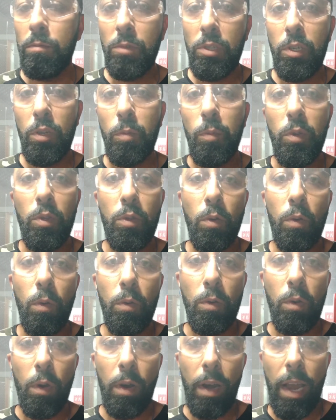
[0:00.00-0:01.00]
um tiro muito
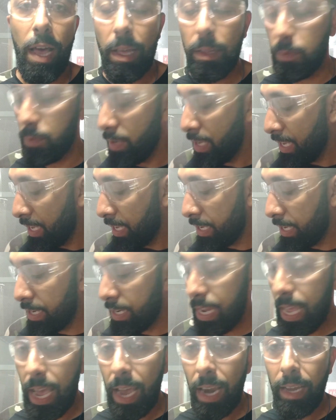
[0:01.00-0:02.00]
controlado. E
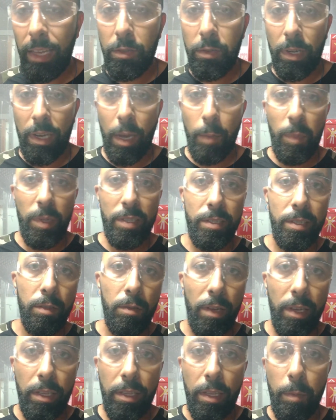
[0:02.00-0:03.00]
nela isso acaba
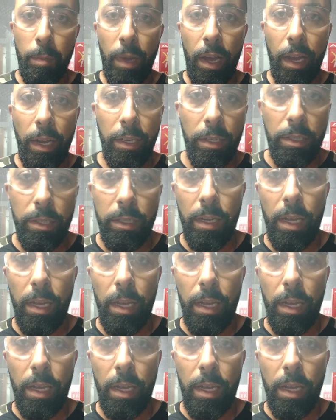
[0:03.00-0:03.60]
sendo ainda mais